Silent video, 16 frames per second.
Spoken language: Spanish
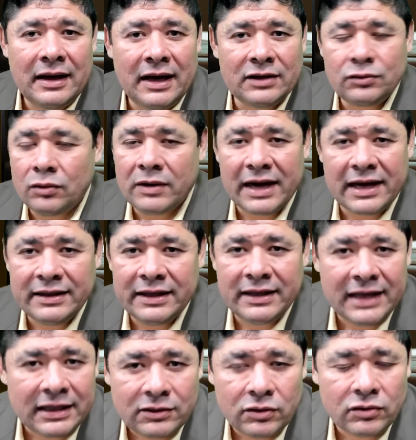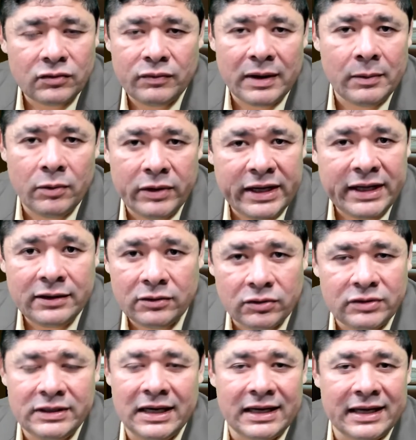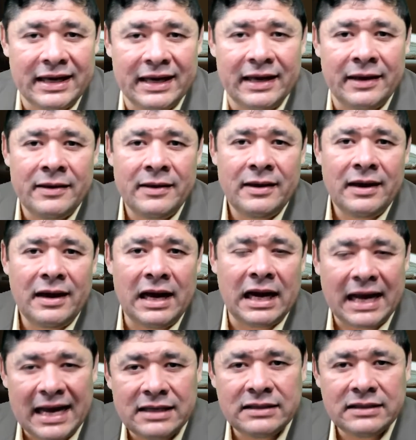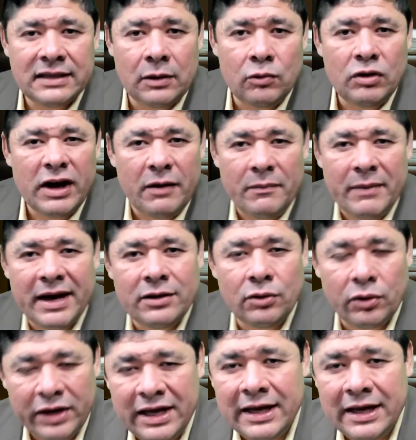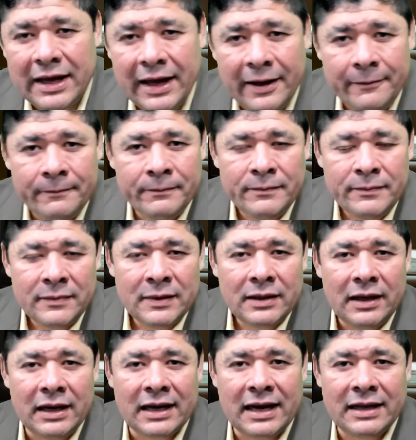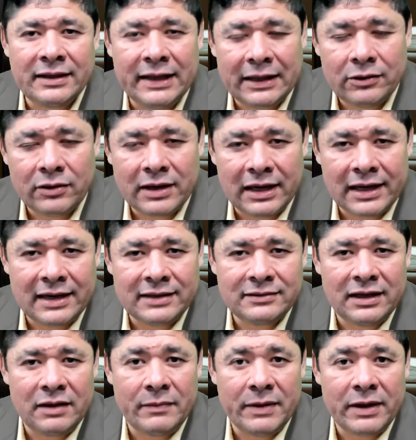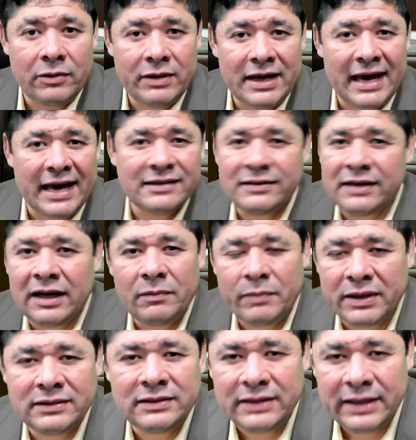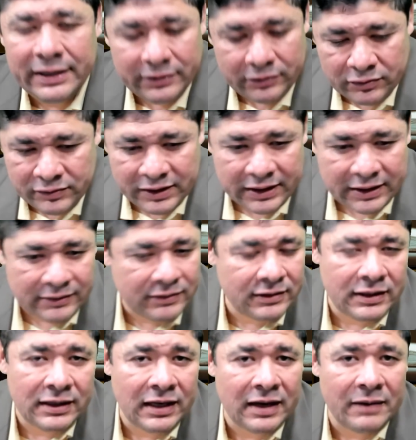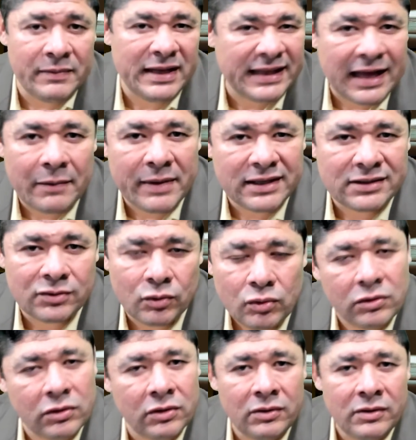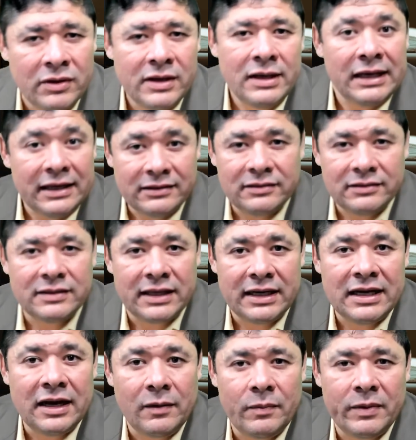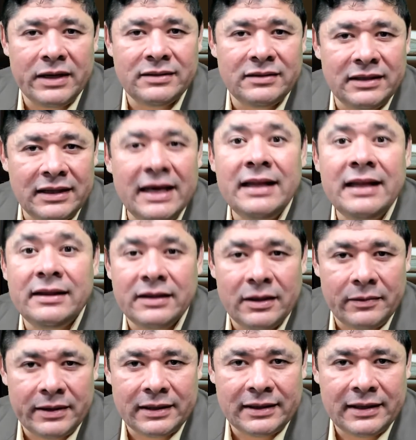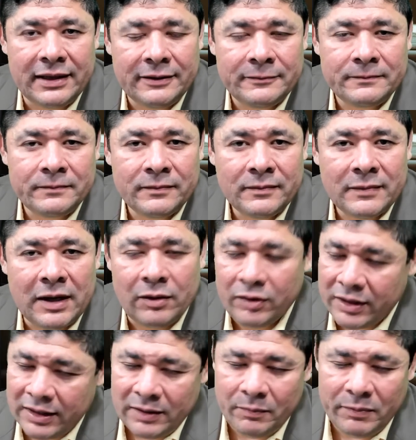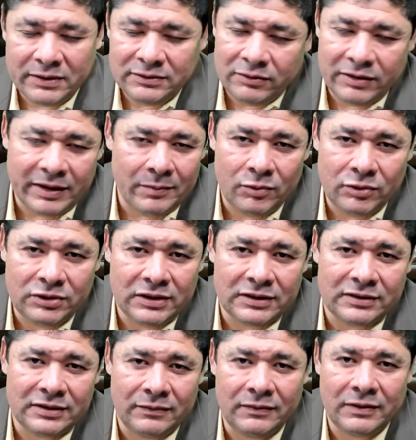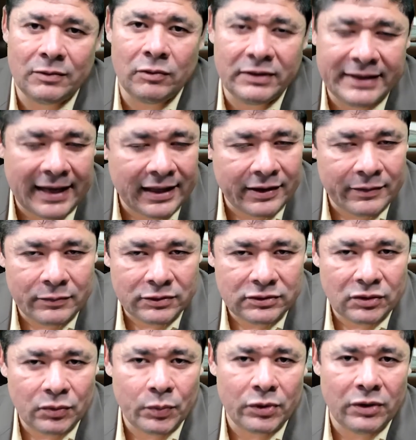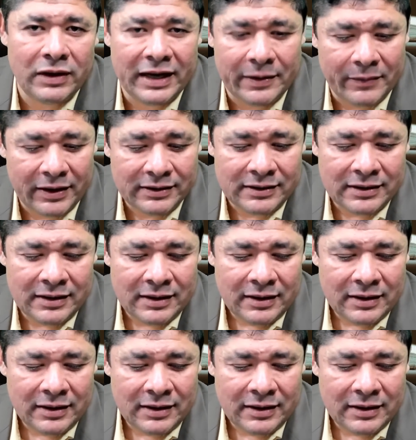a sus candidatos favoritos y el que alcanza una mayoría el candidato que alcance la mayoría, ese es el presidente. O sea que si tiene la mitad más uno, ese sería el presidente, ¿verdad? Aunque después surgen muchas dificultades, muchos problemas,